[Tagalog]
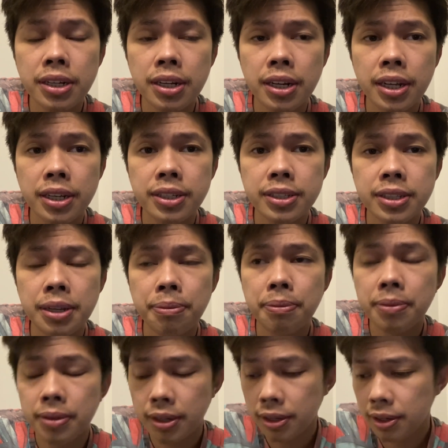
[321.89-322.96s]
like steam.
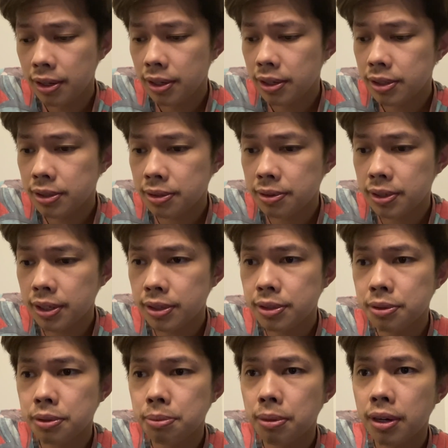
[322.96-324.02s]
So,
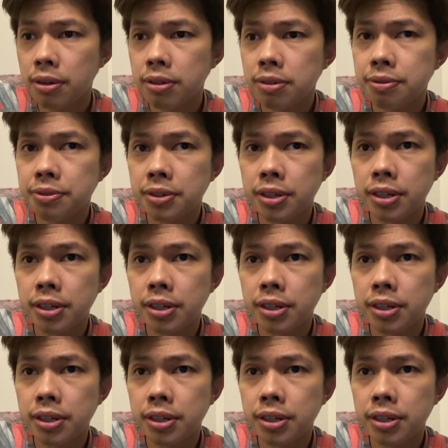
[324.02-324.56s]
nagsuob ako for